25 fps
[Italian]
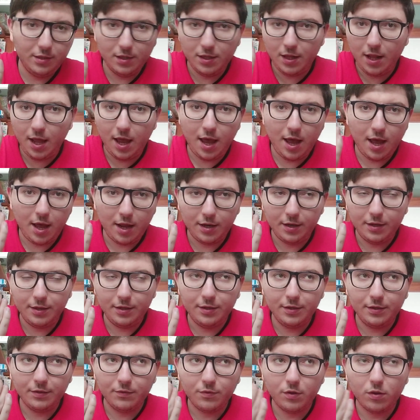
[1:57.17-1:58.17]
la,
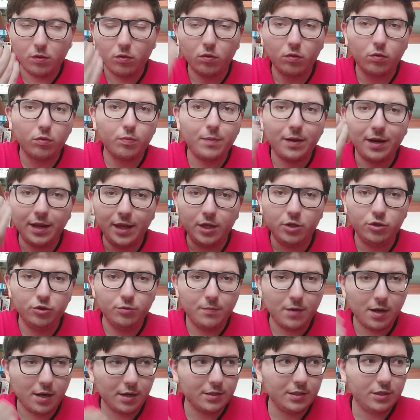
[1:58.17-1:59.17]
questo
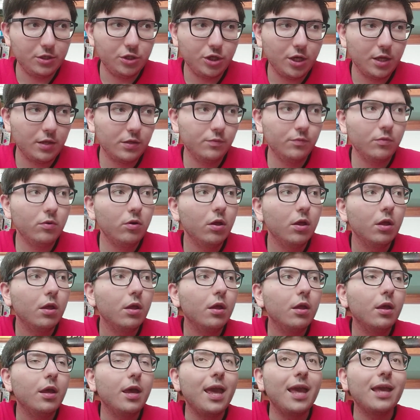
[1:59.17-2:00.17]
spareggio barra sedicesimo
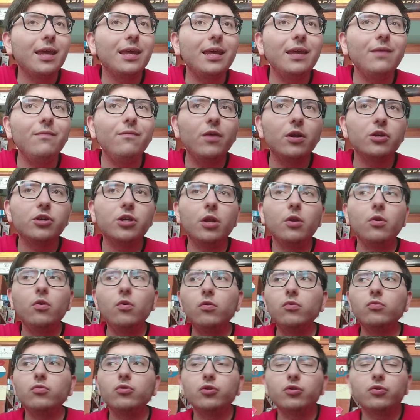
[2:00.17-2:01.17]
e chi invece
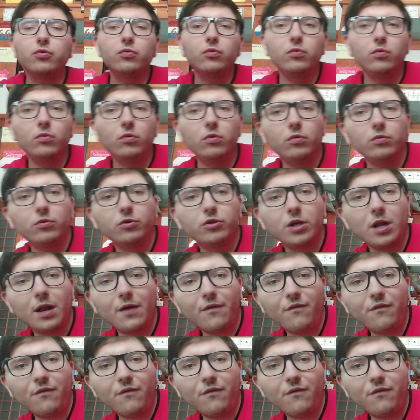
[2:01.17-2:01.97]
non, non ce